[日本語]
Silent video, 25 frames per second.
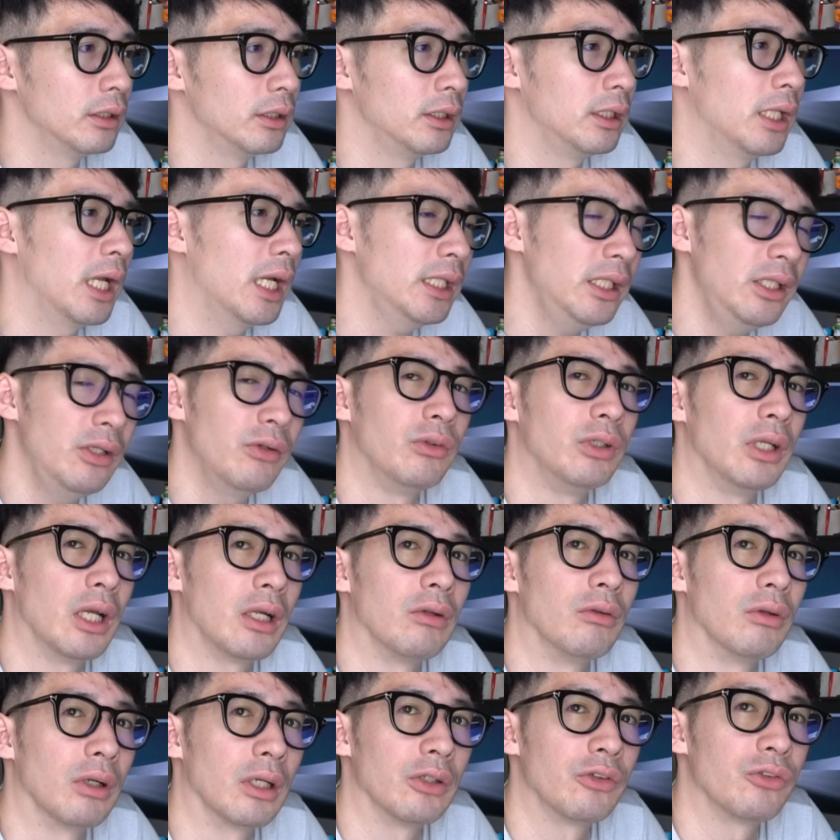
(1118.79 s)
何をや
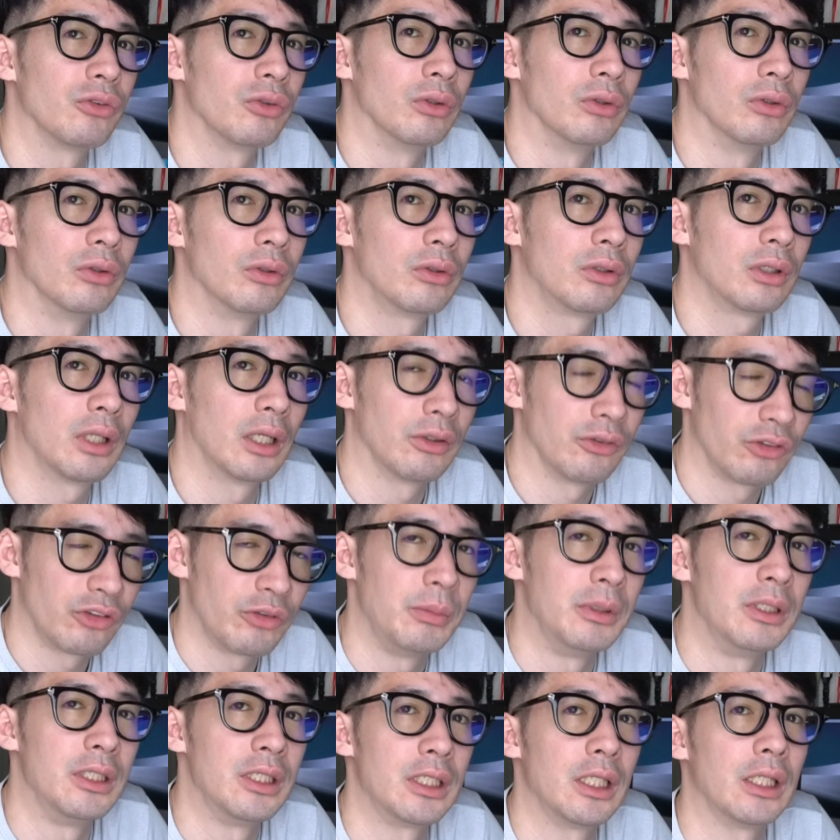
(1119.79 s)
るのかちょっと楽し
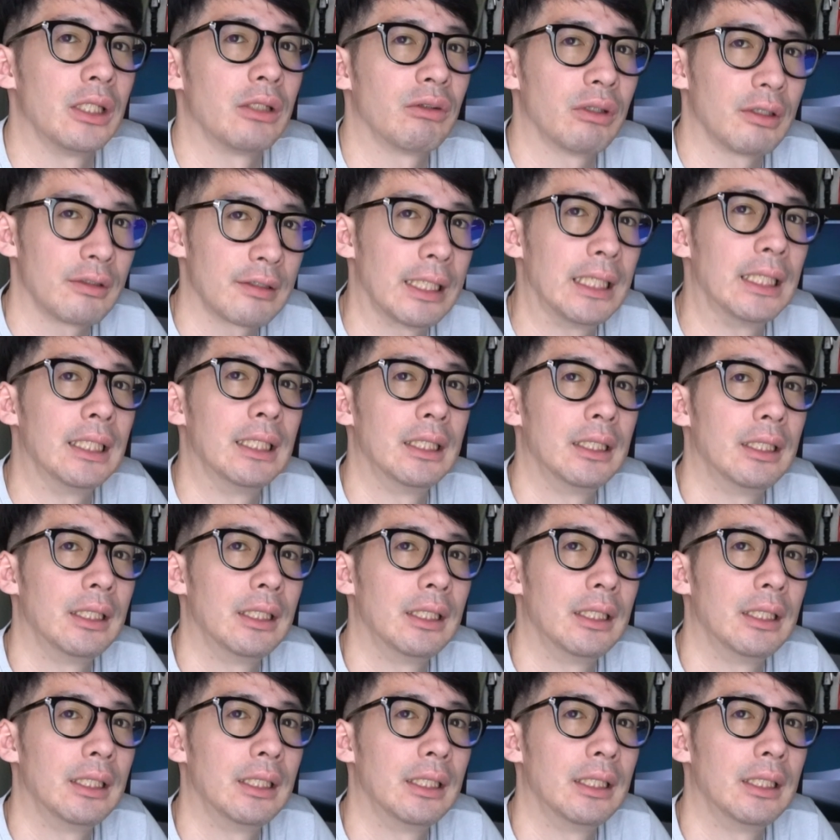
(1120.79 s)
みにしていてください。